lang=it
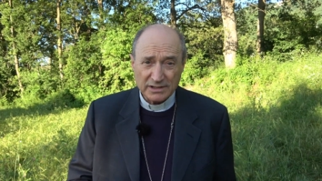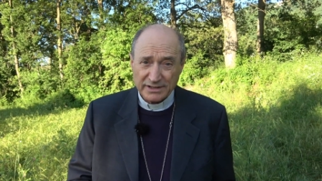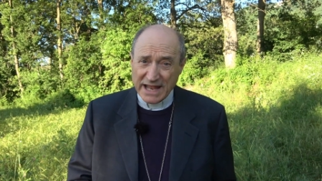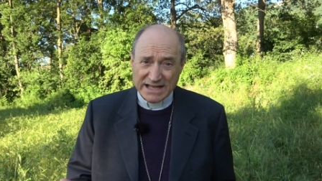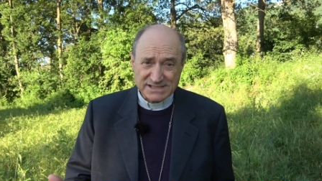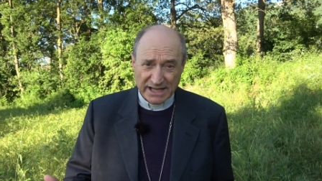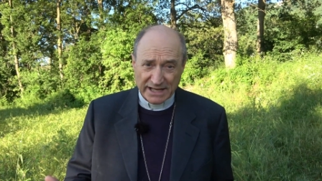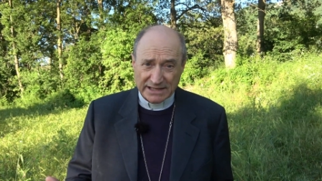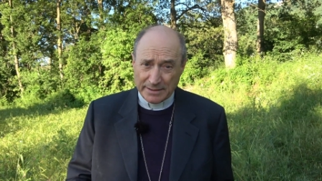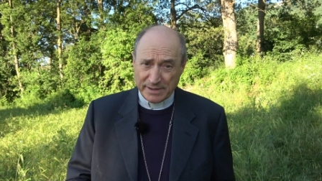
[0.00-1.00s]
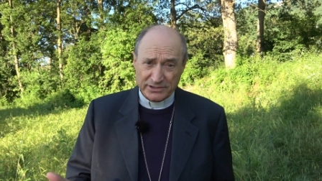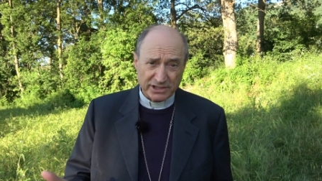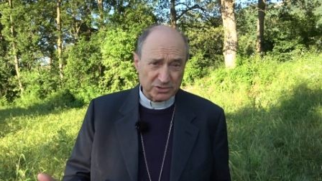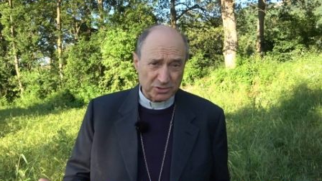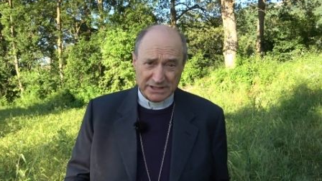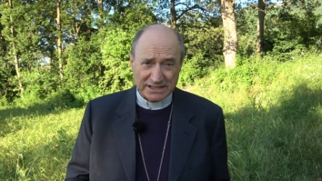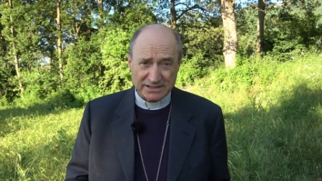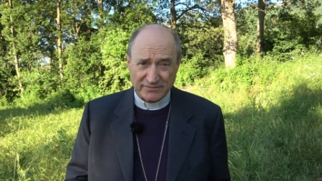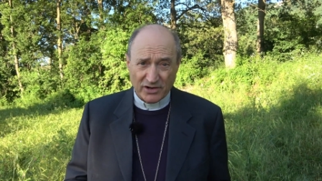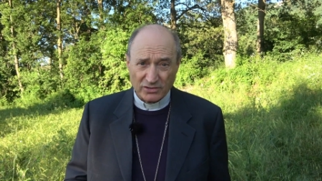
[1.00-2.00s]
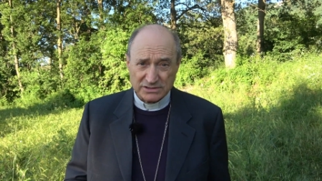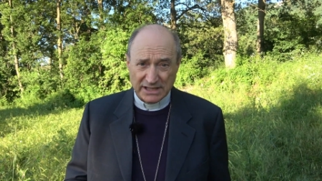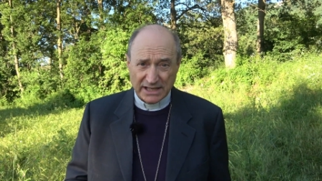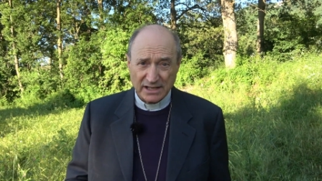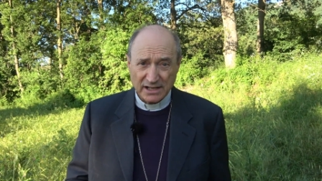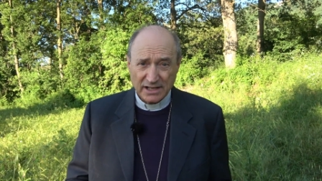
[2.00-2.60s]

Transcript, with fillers: Nazareth, l'abbiamo detto tante volte,